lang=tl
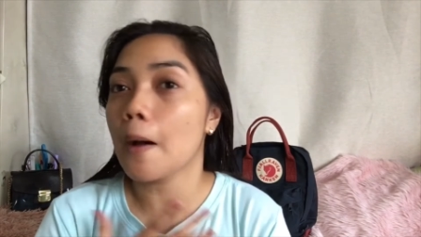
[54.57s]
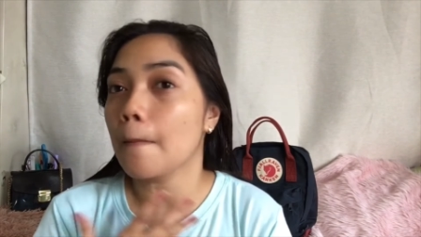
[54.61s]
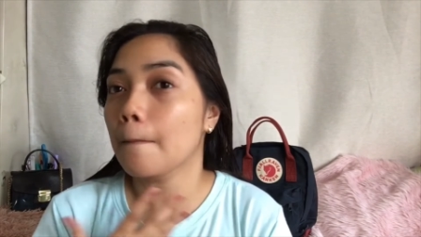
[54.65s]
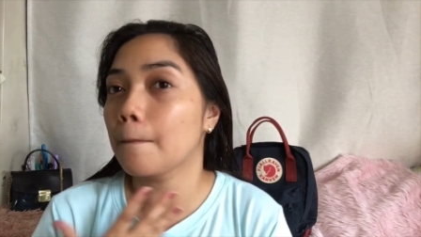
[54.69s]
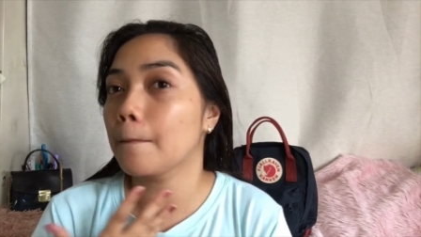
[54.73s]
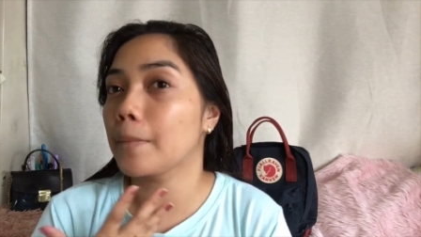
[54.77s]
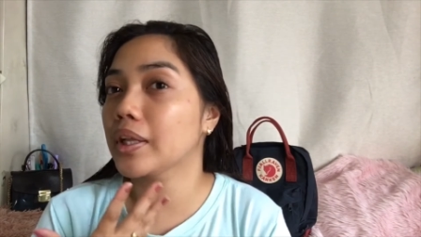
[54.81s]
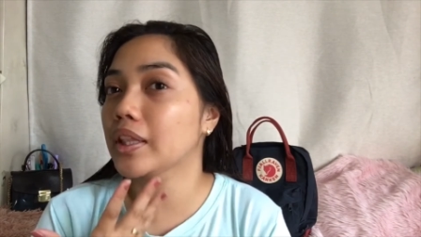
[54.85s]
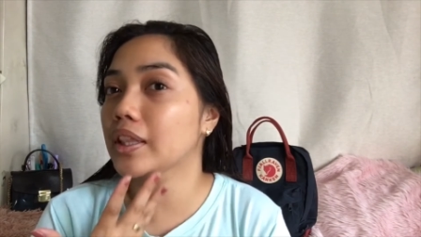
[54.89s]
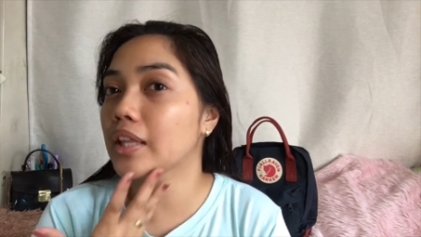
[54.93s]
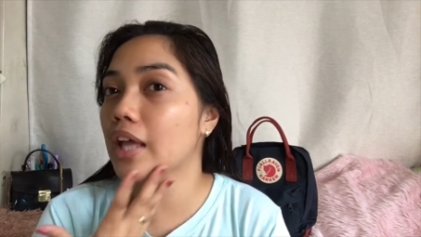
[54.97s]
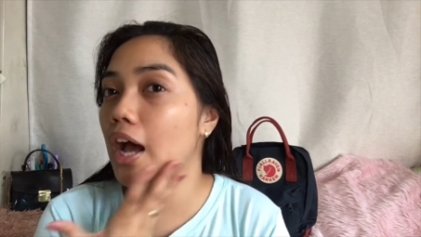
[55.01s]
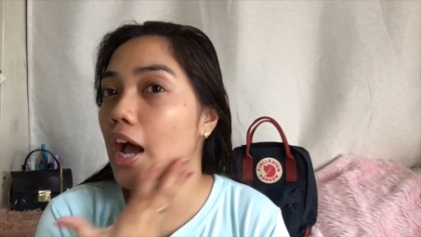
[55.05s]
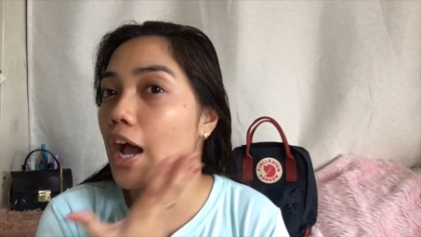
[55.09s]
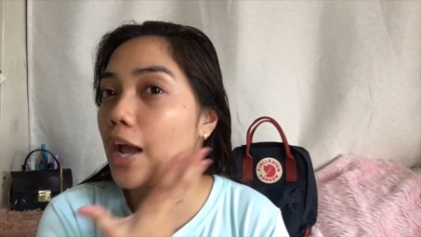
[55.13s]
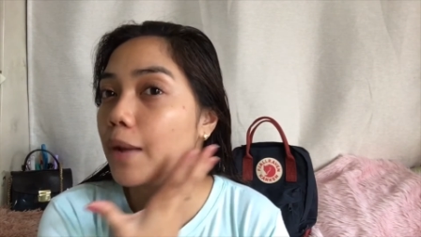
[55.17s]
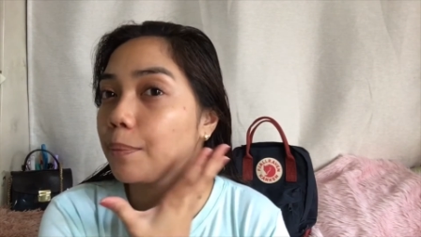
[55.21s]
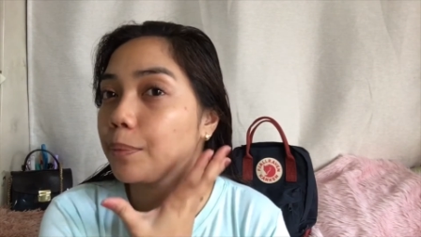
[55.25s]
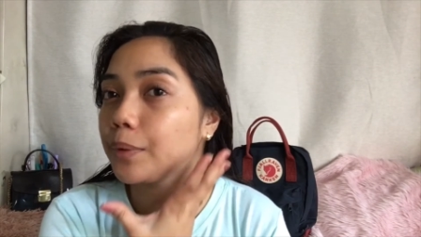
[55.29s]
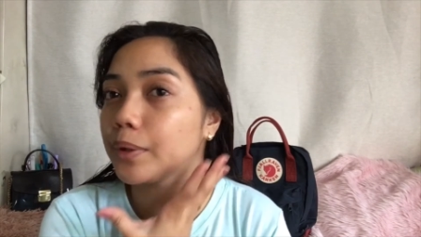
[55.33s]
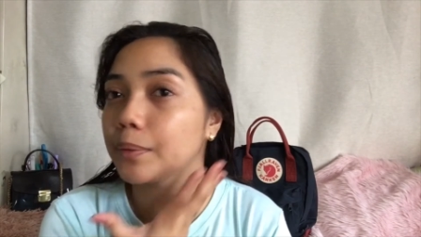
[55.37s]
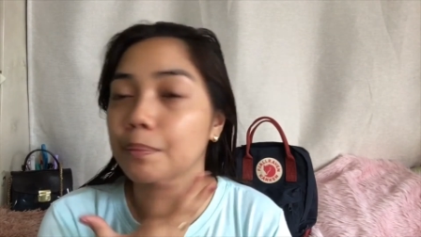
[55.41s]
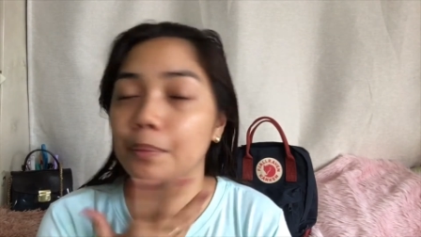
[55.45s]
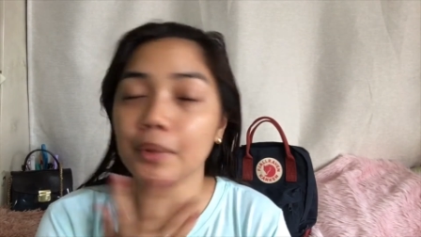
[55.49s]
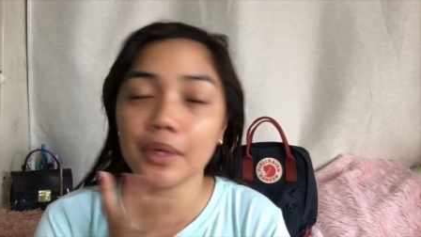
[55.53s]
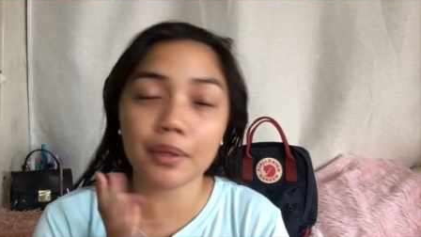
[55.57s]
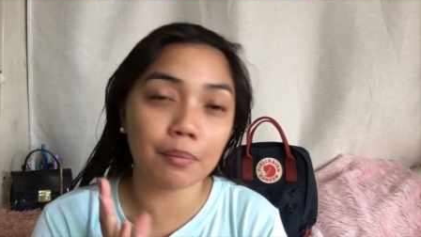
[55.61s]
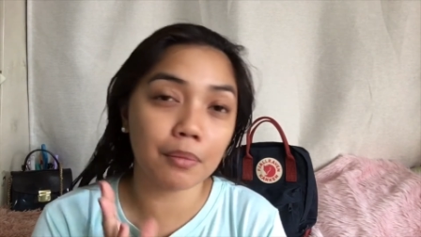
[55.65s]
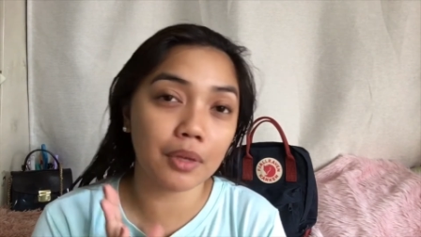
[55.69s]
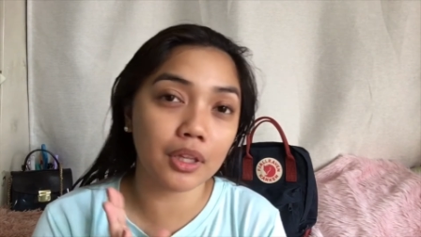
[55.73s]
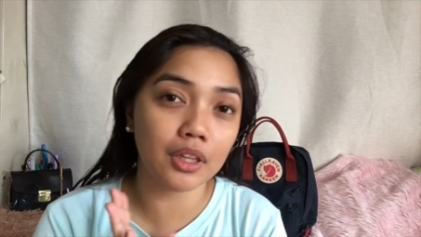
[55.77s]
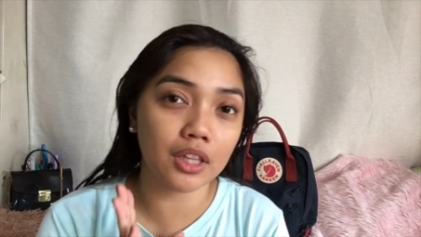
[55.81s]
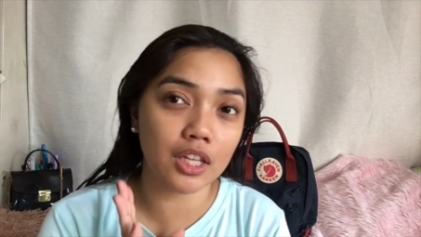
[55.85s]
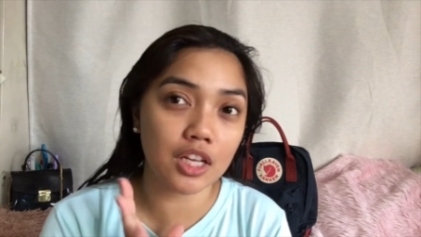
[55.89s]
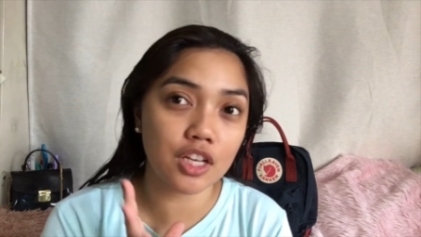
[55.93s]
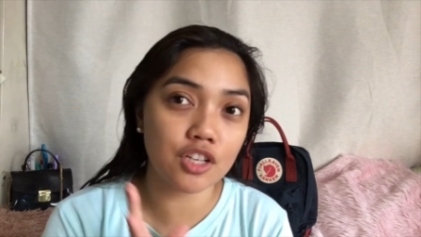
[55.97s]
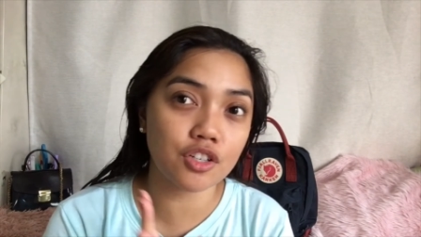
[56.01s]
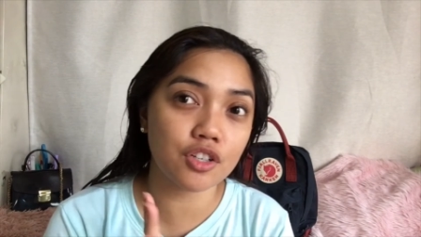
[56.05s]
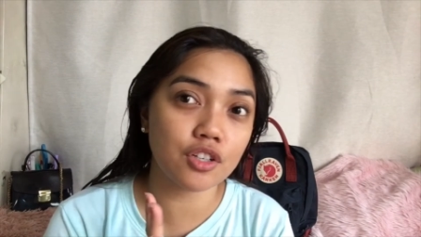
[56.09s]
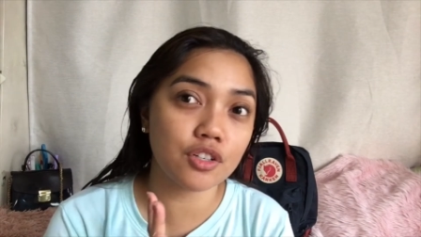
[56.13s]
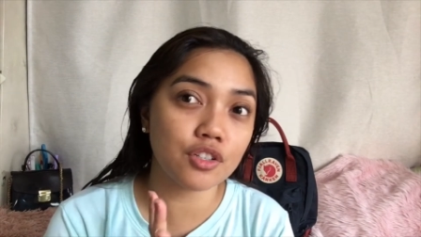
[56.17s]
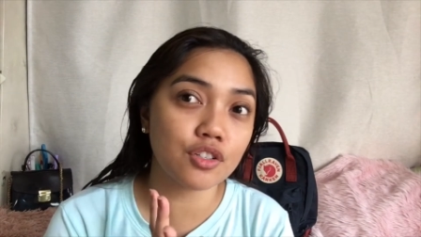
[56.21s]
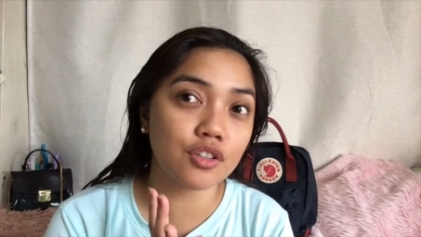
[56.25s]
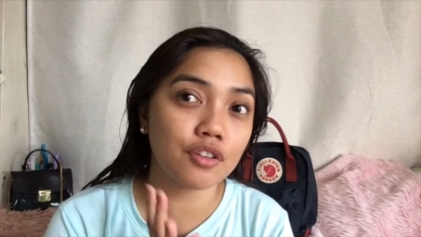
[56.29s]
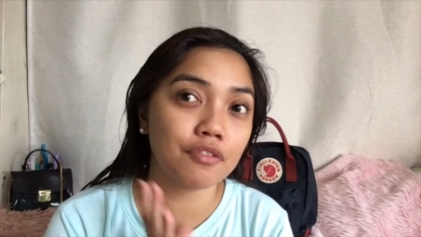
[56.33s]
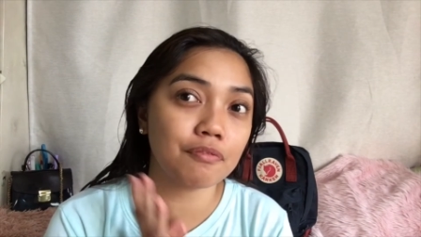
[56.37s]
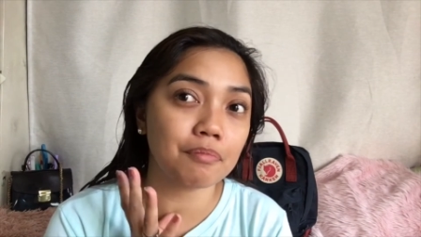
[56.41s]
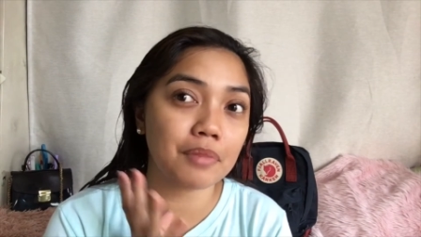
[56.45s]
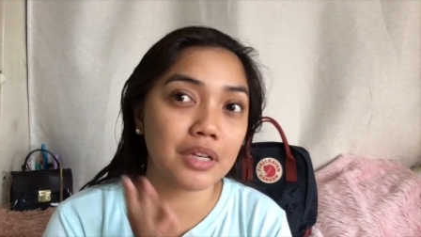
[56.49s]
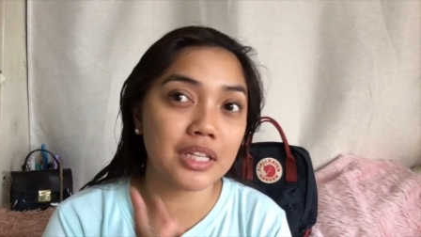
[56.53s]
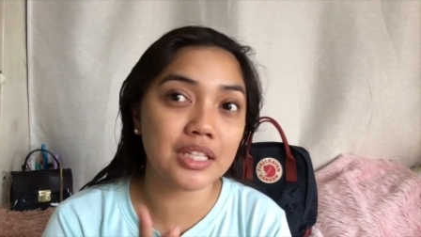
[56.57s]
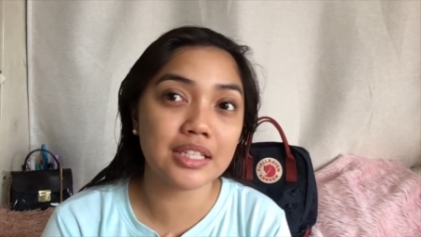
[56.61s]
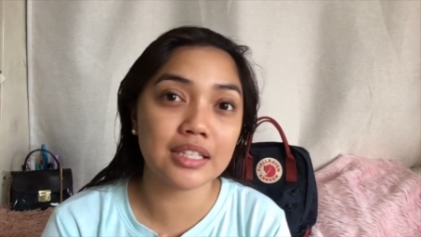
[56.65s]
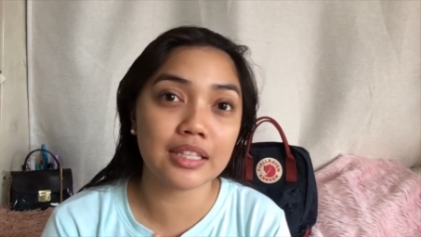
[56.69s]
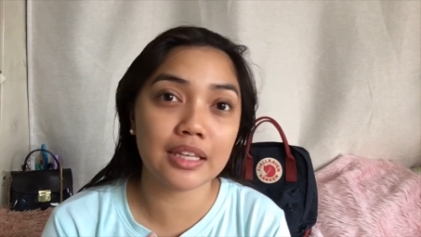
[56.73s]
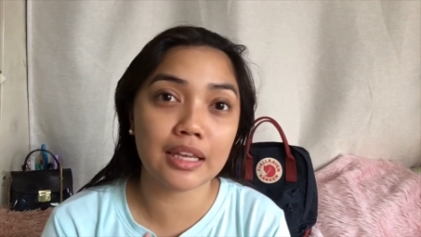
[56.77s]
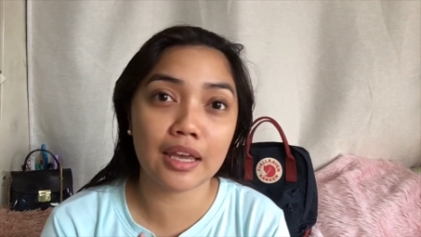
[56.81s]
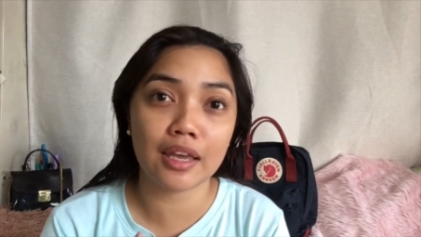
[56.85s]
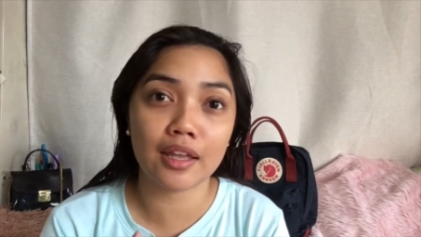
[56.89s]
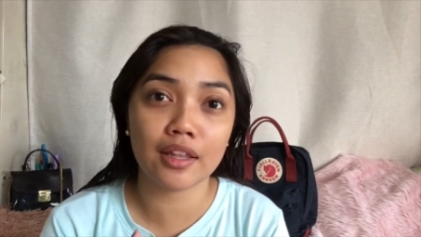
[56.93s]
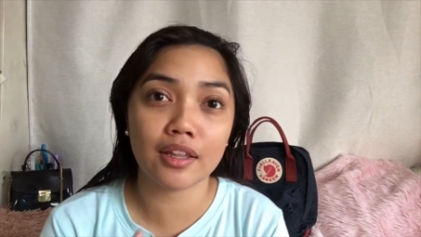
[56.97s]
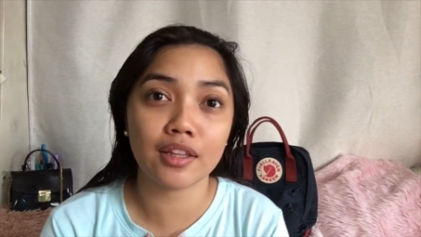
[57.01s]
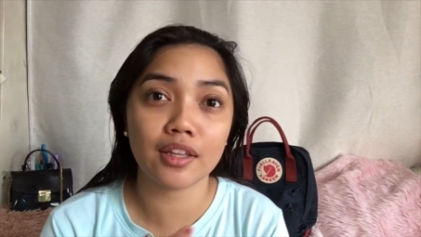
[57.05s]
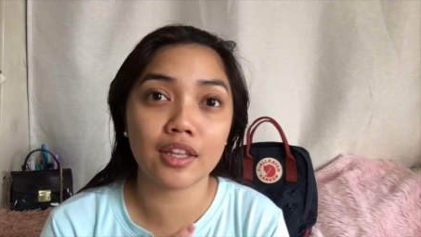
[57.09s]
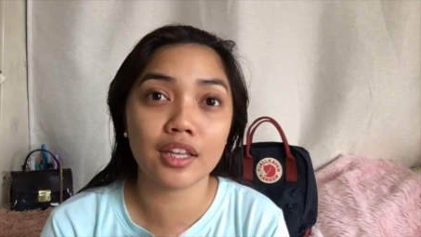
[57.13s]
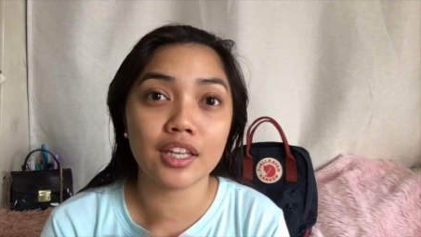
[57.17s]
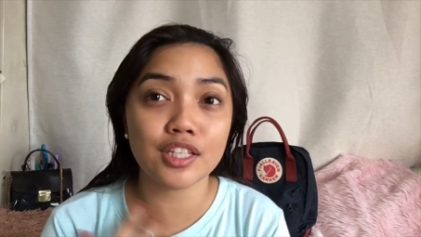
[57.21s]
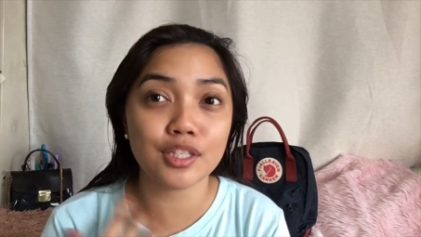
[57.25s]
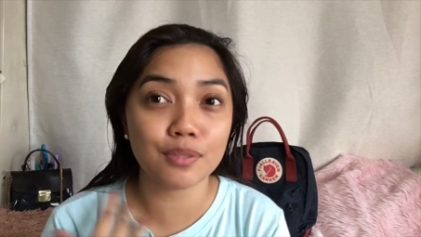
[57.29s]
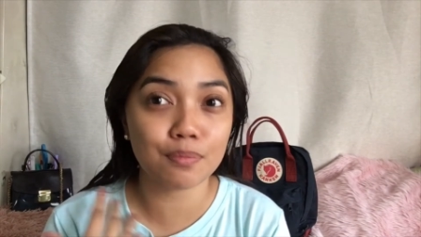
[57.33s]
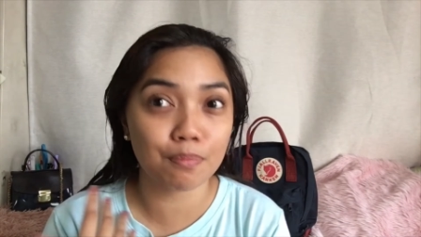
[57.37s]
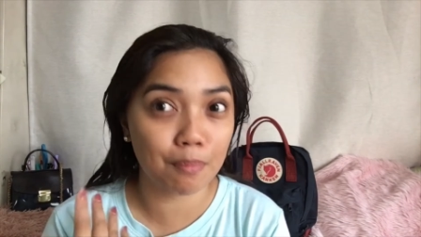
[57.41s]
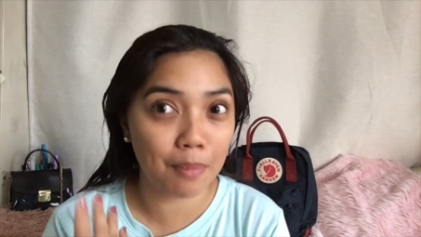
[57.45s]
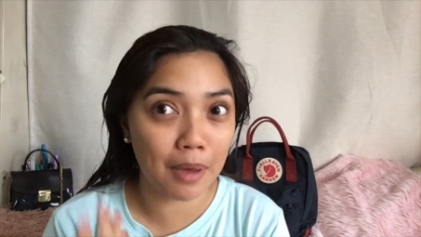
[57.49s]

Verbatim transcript: But the hyperpigmentations of my skin is